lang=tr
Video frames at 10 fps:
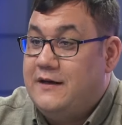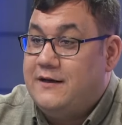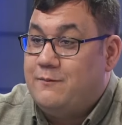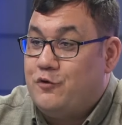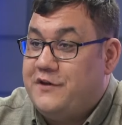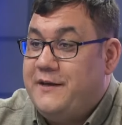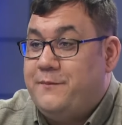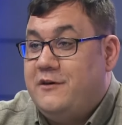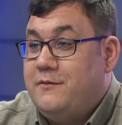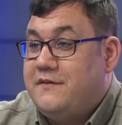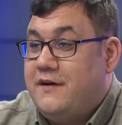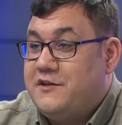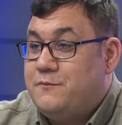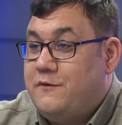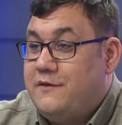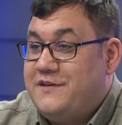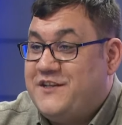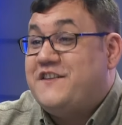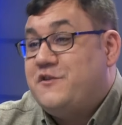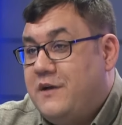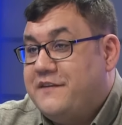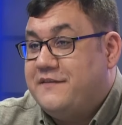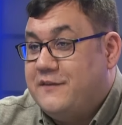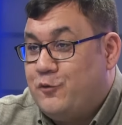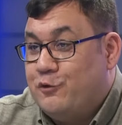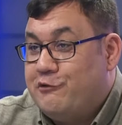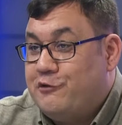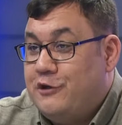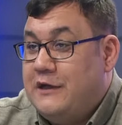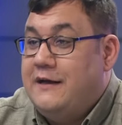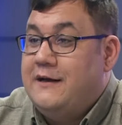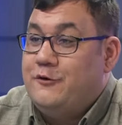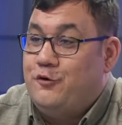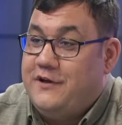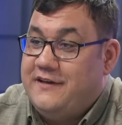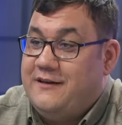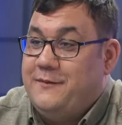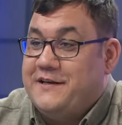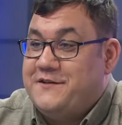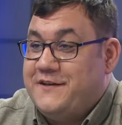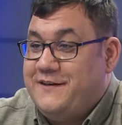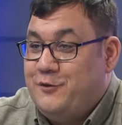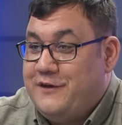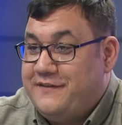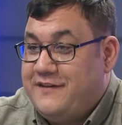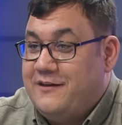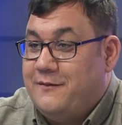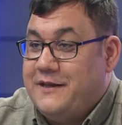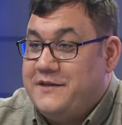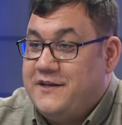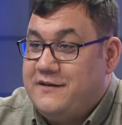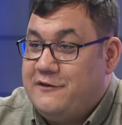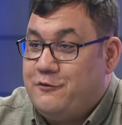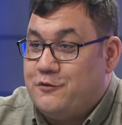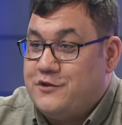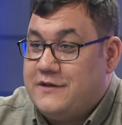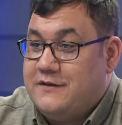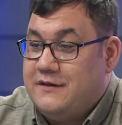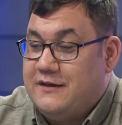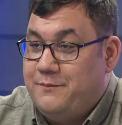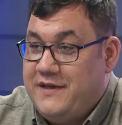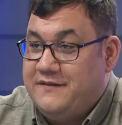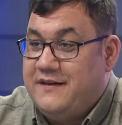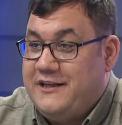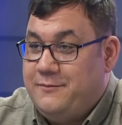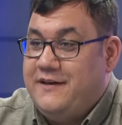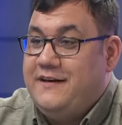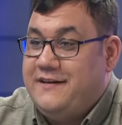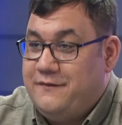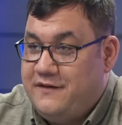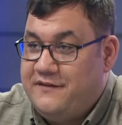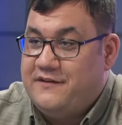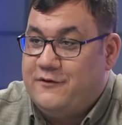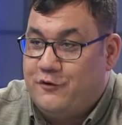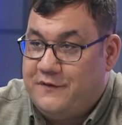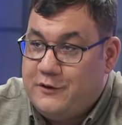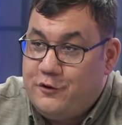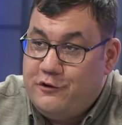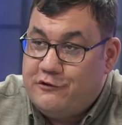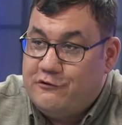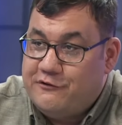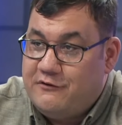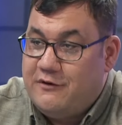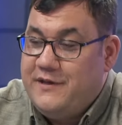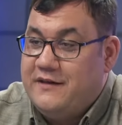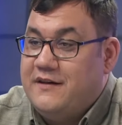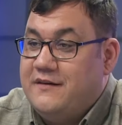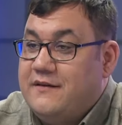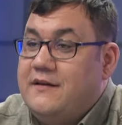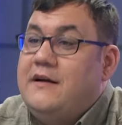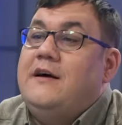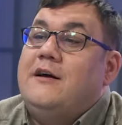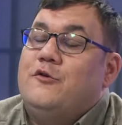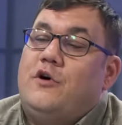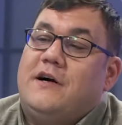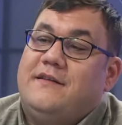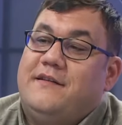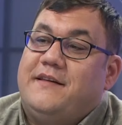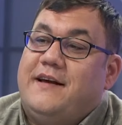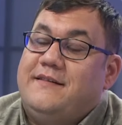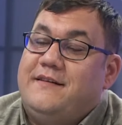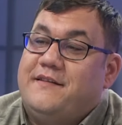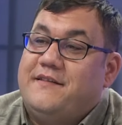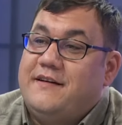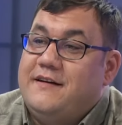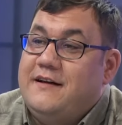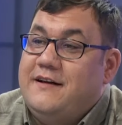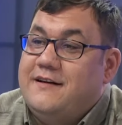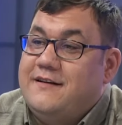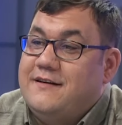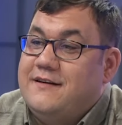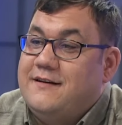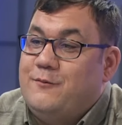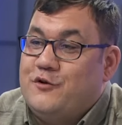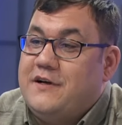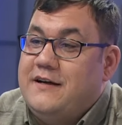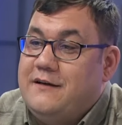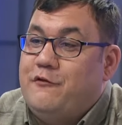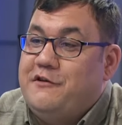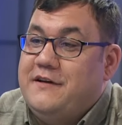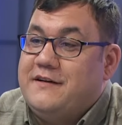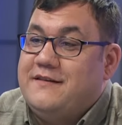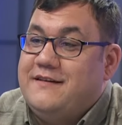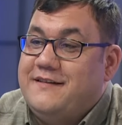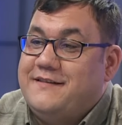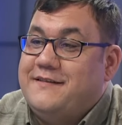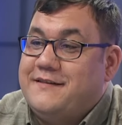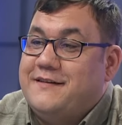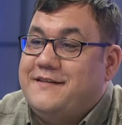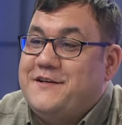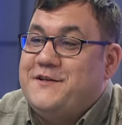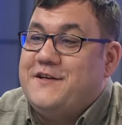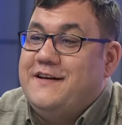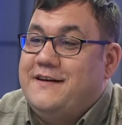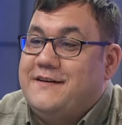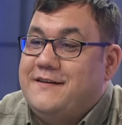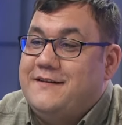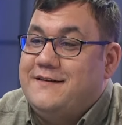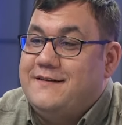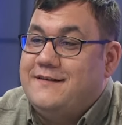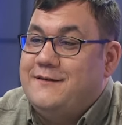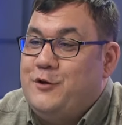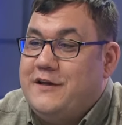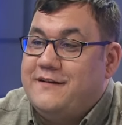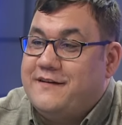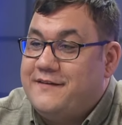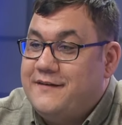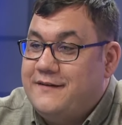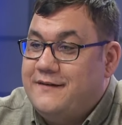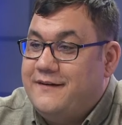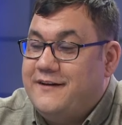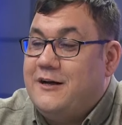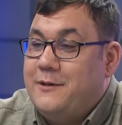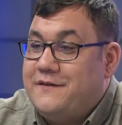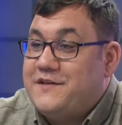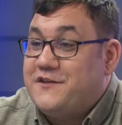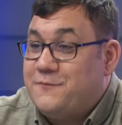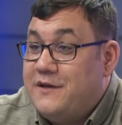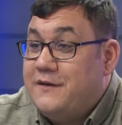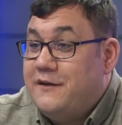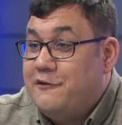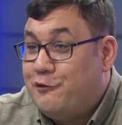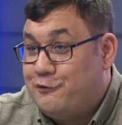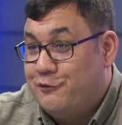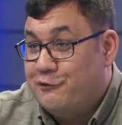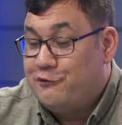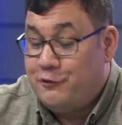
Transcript: burada yepyeni bir tartışma ve çatışma aslında konusu. Evet. Türkiye'den mi geçecek, Yunanistan'dan mı geçecek, nasıl olacak? Hı hı. Bir yandan 2050 hedeflerinizi ortaya koyuyorsunuz ama hı hı. bir yandan da Doğu Akdeniz'e geldiğinizde e, burada hala fosil yakıtların nasıl e, taşınacağıyla alakalı e, ülkeler arası rekabete çatışma söz konusu.